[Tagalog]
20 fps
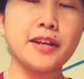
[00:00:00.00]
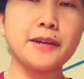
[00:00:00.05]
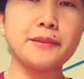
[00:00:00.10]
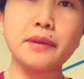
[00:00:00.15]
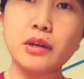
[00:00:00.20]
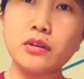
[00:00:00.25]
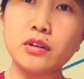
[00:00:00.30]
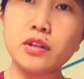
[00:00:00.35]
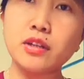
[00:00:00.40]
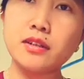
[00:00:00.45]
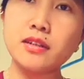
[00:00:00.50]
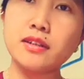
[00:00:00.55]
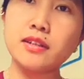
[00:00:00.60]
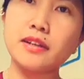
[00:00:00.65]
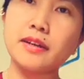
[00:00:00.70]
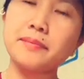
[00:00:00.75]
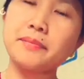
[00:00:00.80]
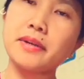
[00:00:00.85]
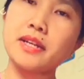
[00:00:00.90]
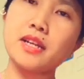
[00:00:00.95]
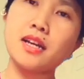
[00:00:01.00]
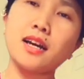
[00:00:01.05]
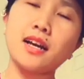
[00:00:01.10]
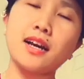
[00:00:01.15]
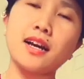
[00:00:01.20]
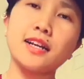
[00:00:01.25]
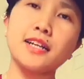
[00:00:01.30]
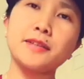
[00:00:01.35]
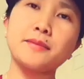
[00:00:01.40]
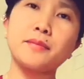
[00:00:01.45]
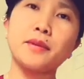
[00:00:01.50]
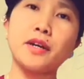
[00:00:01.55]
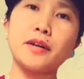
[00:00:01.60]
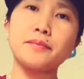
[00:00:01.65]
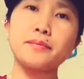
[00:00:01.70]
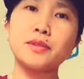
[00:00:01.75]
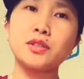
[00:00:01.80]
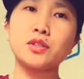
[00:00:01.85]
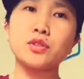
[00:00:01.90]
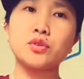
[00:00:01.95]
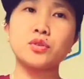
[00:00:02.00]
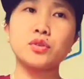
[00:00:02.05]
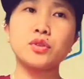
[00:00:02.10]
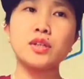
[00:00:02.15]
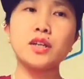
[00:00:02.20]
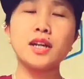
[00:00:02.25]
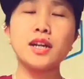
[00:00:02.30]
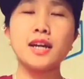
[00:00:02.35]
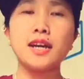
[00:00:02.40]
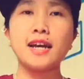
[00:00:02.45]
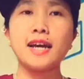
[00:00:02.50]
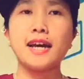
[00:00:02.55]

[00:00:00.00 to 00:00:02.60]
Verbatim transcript: bawal na pala kahit mga picture.